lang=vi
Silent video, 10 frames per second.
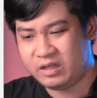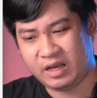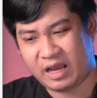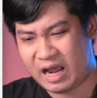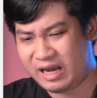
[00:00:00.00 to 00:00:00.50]

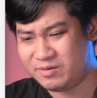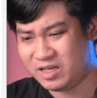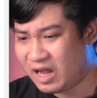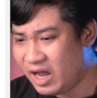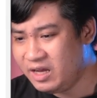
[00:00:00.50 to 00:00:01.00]
thì anh em
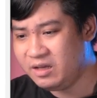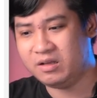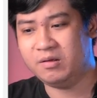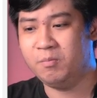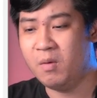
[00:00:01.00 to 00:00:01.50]
sẽ thấy
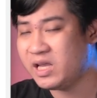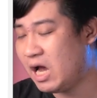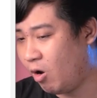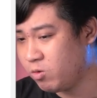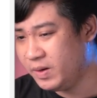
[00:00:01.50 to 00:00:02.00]
mức
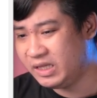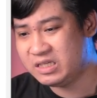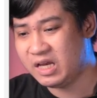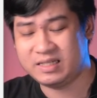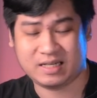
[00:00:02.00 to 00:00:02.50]
dao động của
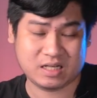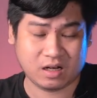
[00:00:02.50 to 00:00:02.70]
BTC sẽ